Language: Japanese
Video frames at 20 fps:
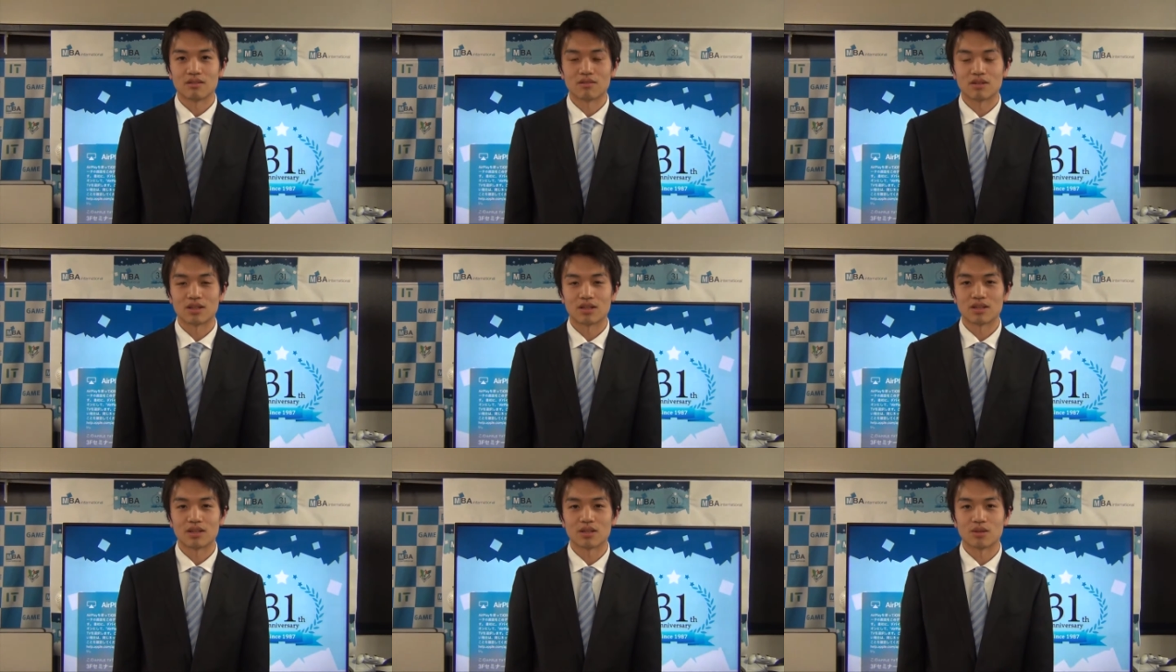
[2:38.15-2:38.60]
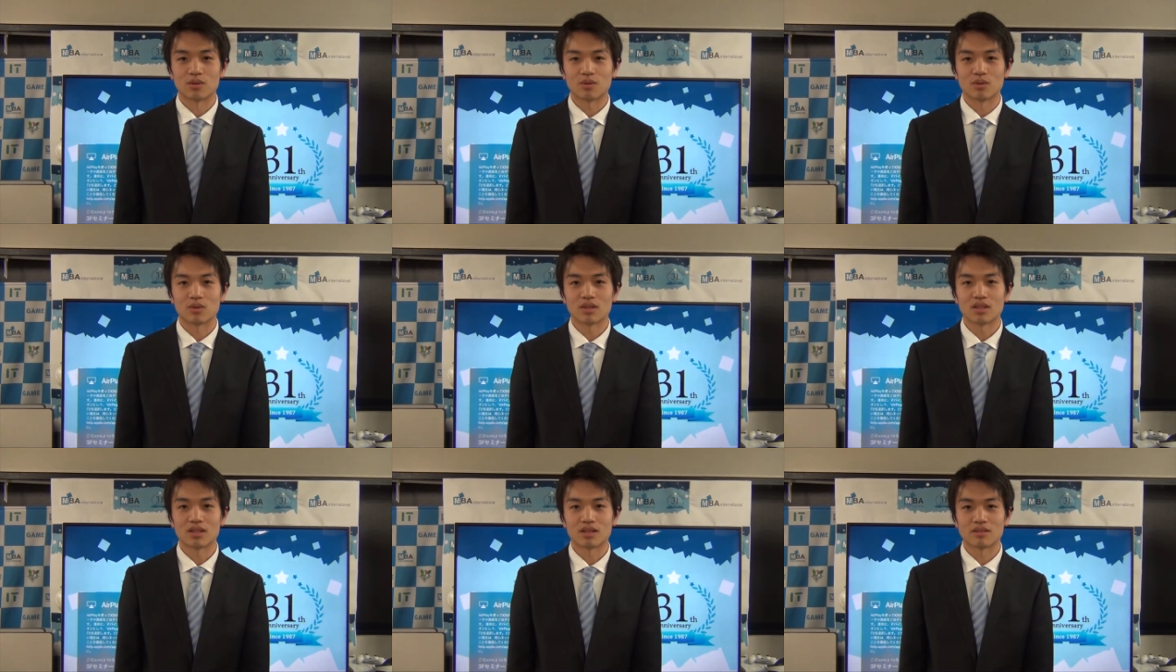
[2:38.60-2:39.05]
わからない
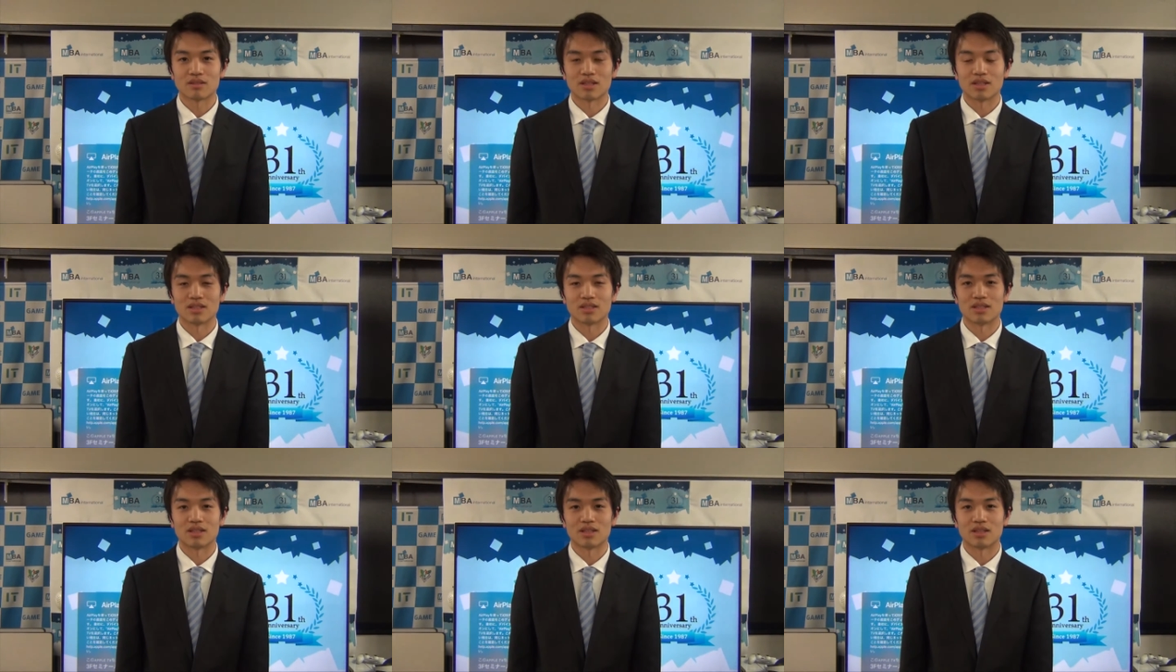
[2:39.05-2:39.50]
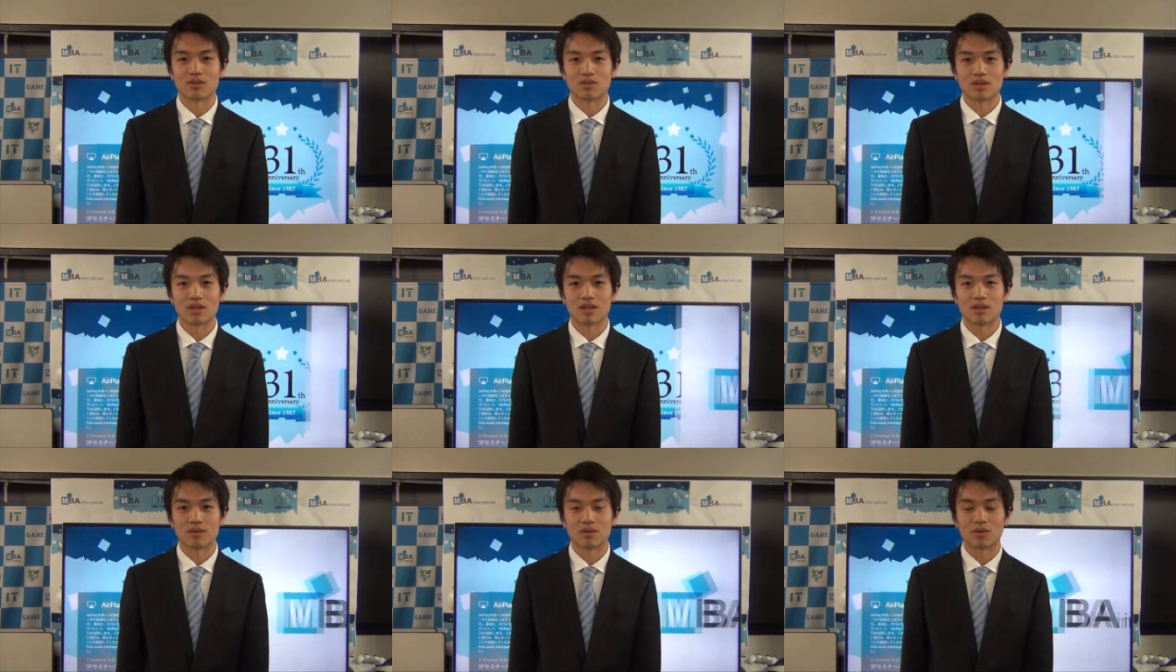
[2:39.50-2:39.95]
ことがたくさん知れた
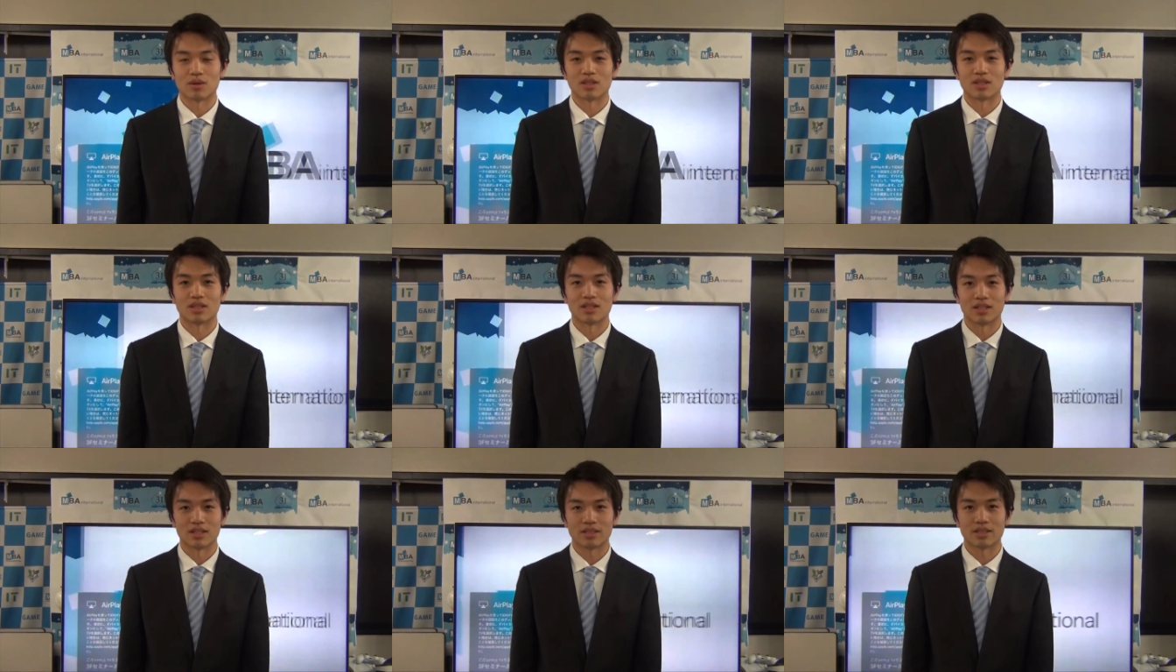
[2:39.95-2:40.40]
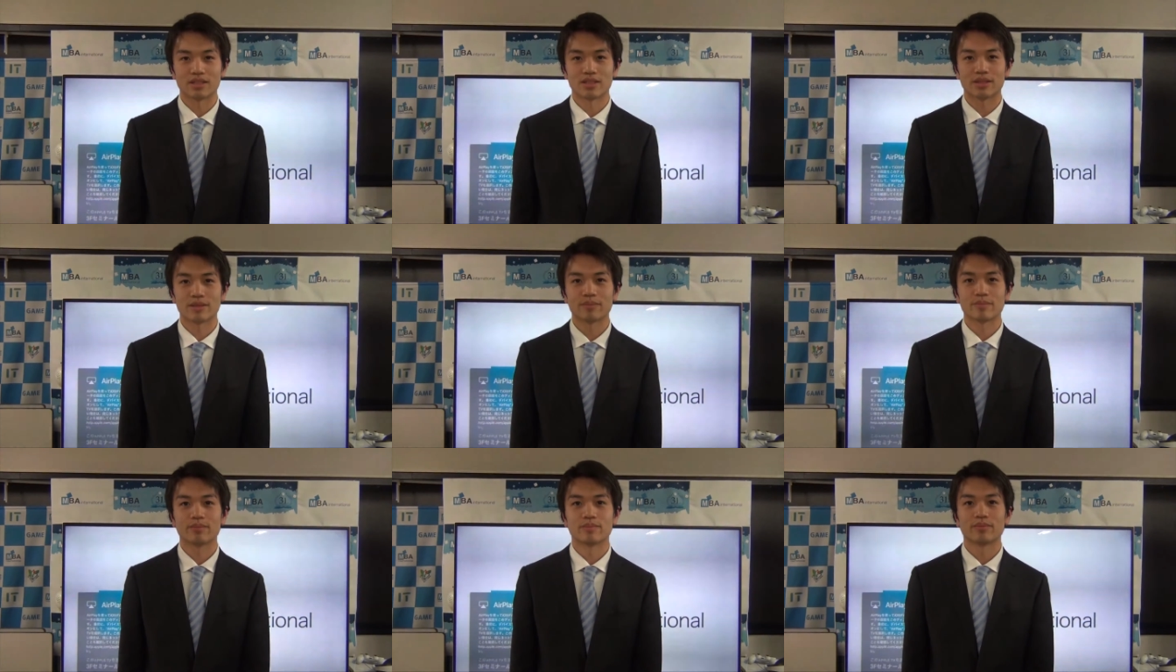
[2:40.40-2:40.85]
のでよかったで
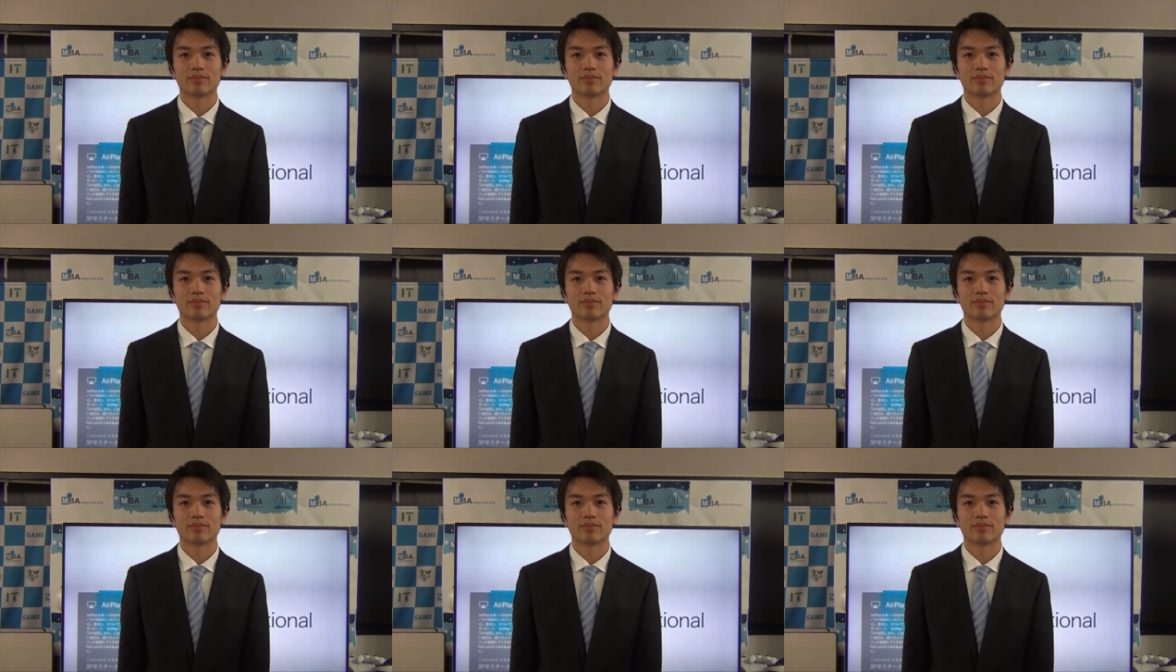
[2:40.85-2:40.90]
す